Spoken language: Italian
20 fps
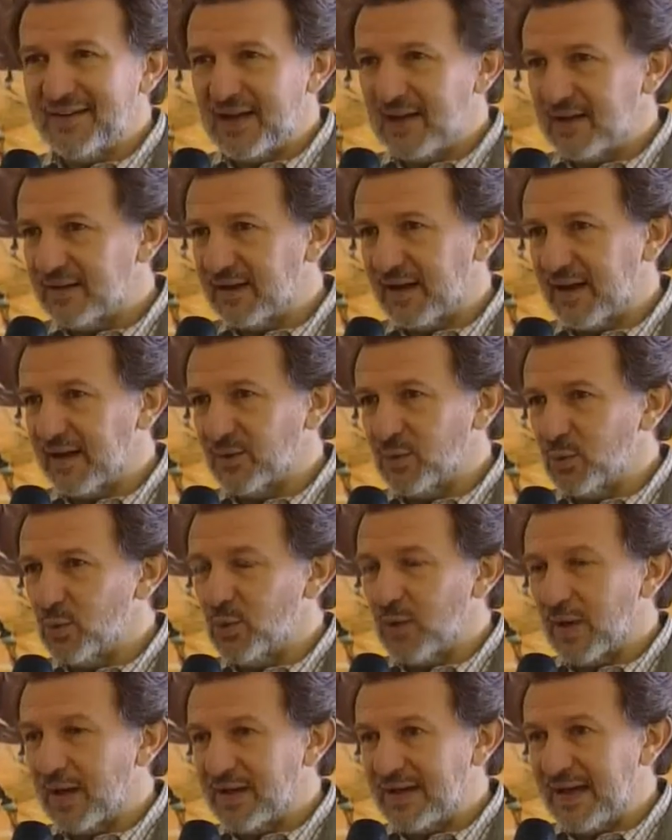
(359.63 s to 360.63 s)
di
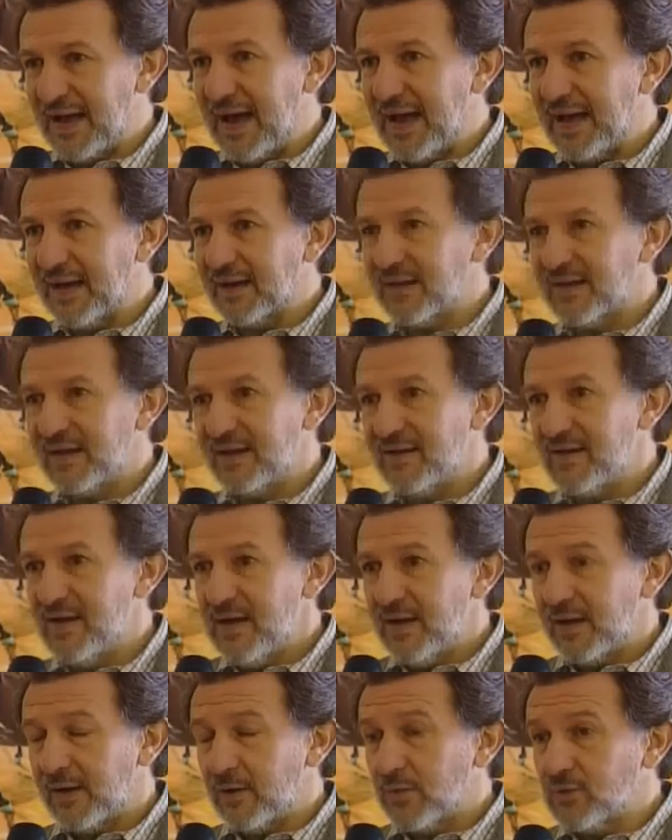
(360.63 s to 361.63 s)
letteratura, di arte, no?
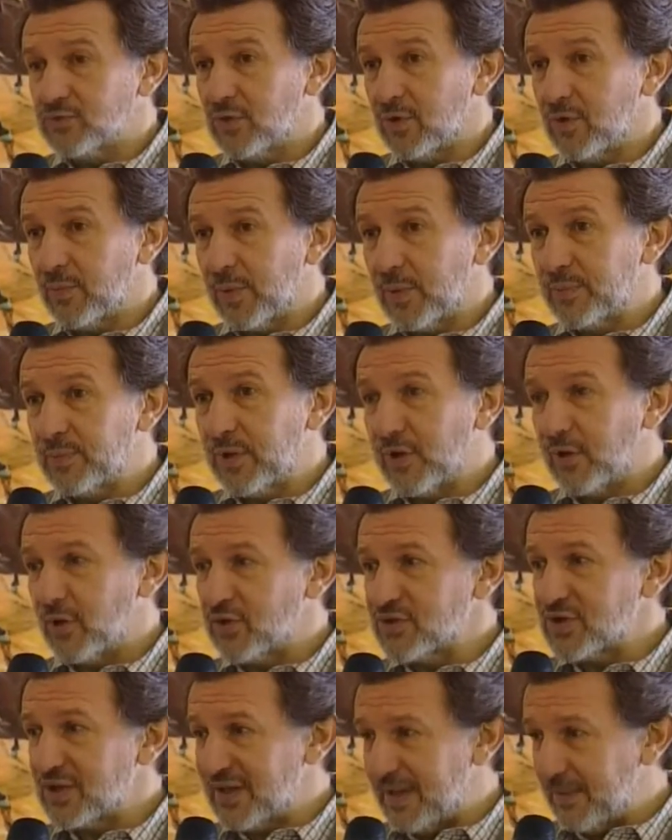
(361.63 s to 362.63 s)
che non sono proprio le cose